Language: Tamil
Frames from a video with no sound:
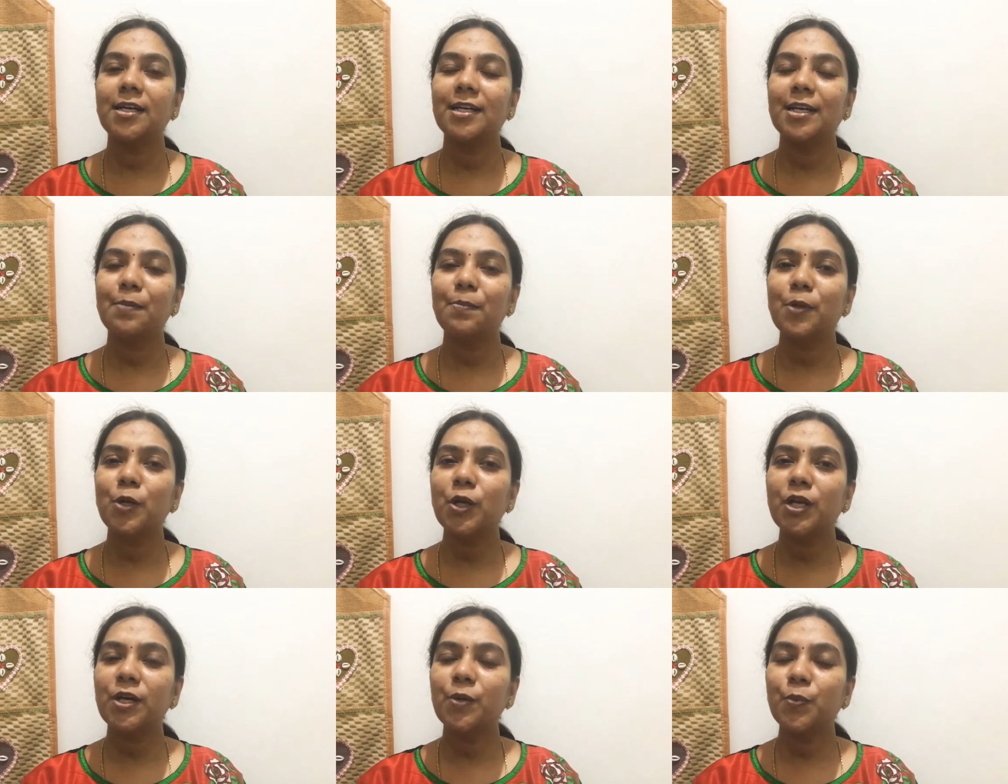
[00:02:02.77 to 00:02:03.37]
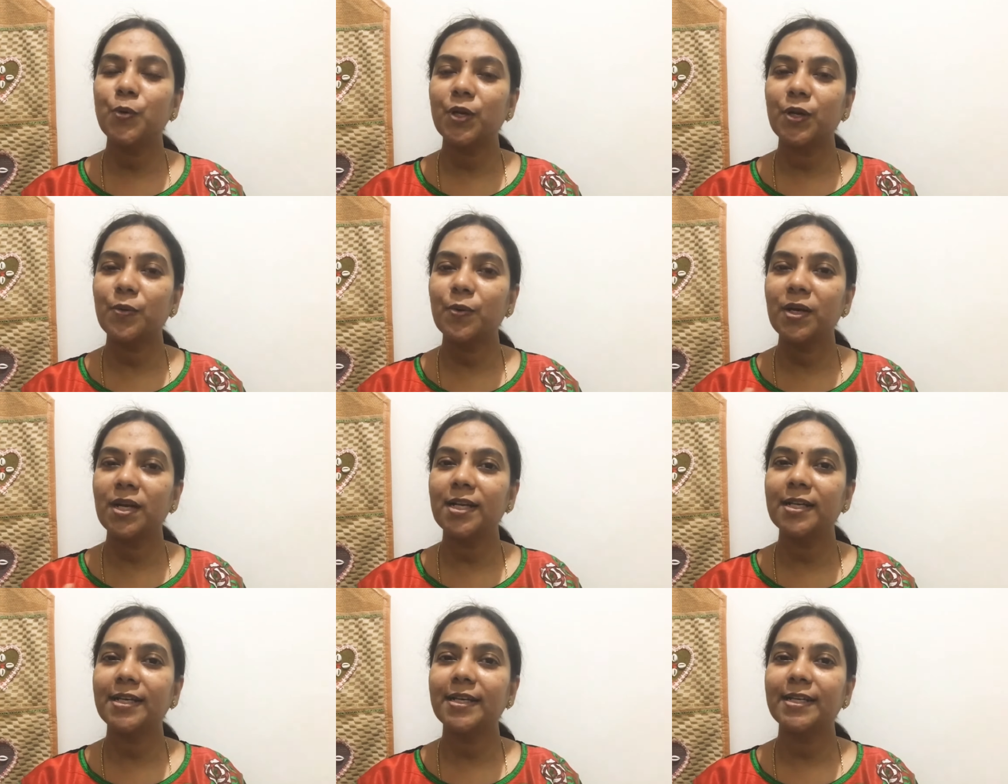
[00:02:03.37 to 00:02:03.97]
நம்மளோட
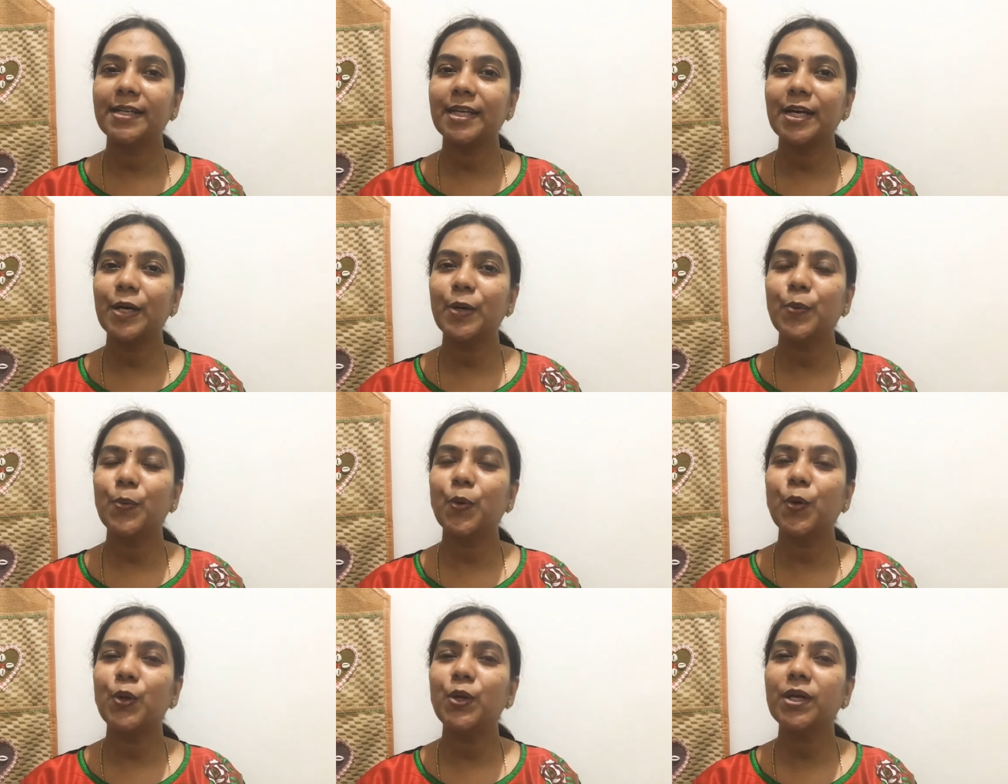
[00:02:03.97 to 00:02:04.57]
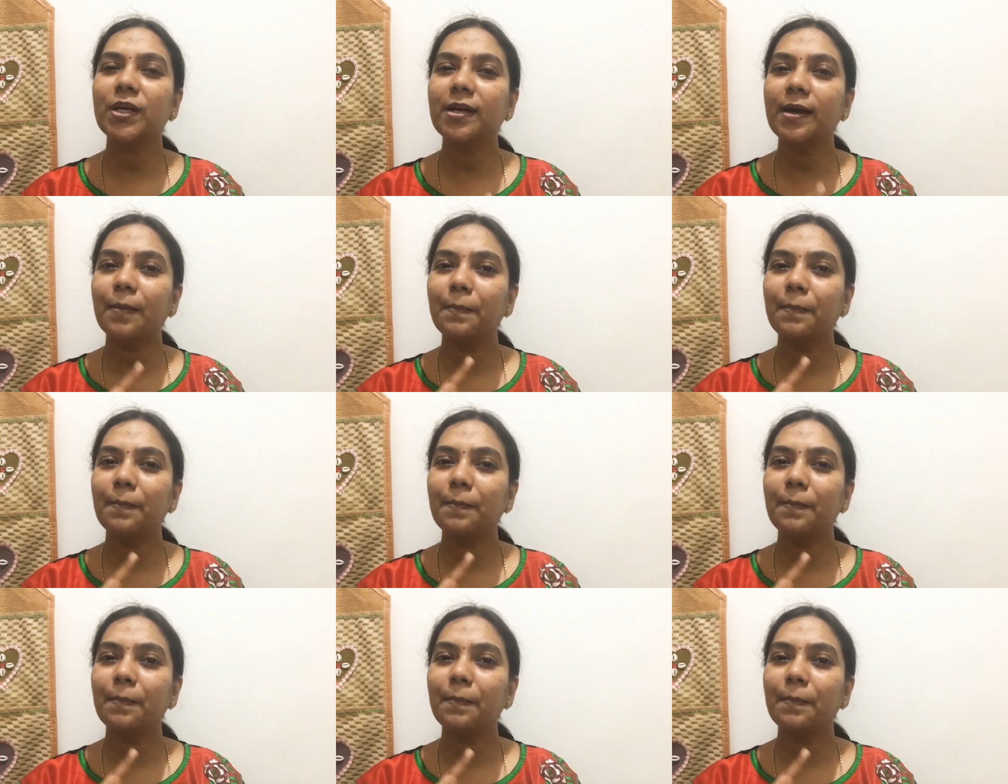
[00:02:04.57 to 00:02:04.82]
உறவுகள் கிட்ட ஒரு